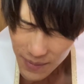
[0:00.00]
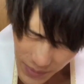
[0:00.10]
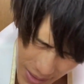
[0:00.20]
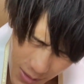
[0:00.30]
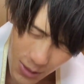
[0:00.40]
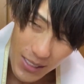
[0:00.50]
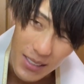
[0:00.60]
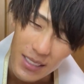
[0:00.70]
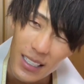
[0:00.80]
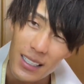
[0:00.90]
なんとで
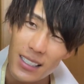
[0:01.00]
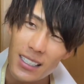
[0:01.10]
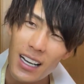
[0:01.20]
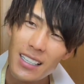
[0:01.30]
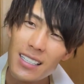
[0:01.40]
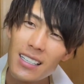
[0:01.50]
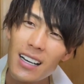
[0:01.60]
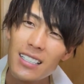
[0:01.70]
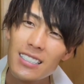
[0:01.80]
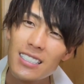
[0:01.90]
すね、大
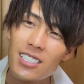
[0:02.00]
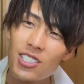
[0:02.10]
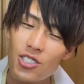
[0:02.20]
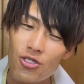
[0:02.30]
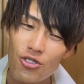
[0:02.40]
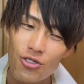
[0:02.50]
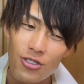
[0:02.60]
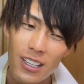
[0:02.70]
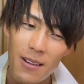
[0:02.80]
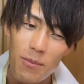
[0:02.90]
会1週
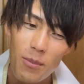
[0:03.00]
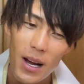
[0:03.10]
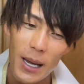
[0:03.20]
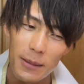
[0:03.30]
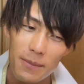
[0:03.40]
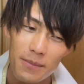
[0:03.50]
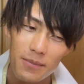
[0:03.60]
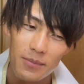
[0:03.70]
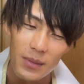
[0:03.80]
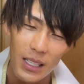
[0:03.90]
間前
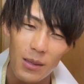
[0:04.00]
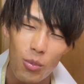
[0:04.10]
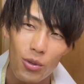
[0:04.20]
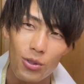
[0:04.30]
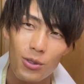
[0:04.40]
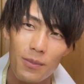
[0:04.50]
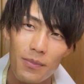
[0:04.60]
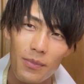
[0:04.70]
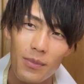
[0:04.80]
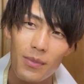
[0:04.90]
に僕、
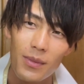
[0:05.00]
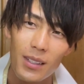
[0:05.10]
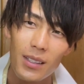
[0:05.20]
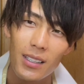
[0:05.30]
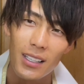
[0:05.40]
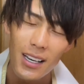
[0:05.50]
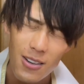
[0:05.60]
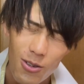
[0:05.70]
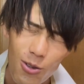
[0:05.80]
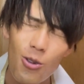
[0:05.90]
結
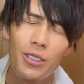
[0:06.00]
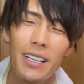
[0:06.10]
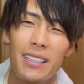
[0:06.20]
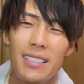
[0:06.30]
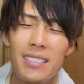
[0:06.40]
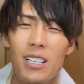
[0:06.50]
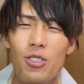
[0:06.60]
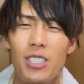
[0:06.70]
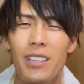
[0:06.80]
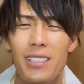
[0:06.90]
構な捻挫
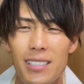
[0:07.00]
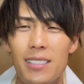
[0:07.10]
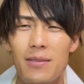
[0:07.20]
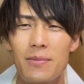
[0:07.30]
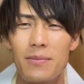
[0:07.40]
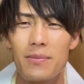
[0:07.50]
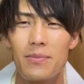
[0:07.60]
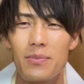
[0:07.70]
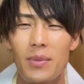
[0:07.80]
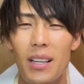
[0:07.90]
をしたんです。
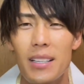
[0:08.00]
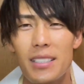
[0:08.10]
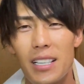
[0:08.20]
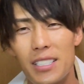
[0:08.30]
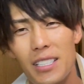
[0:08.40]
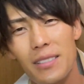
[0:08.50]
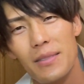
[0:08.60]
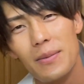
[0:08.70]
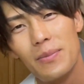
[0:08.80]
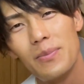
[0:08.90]
写真。
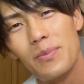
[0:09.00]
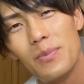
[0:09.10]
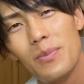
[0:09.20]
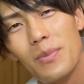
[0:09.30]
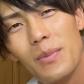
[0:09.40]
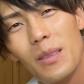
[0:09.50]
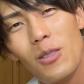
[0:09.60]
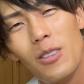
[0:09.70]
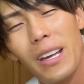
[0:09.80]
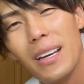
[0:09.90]

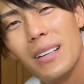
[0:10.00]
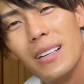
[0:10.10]
このね、